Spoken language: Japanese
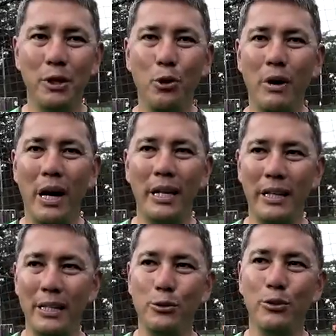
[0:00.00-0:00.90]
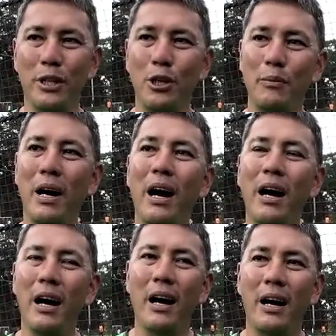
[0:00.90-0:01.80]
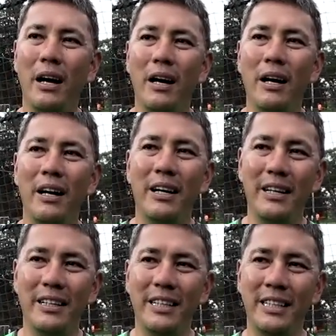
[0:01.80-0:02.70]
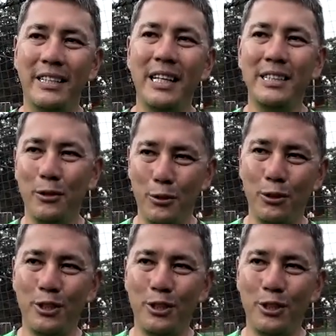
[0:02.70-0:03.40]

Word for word: 今日はあえてそう例えば、1対0の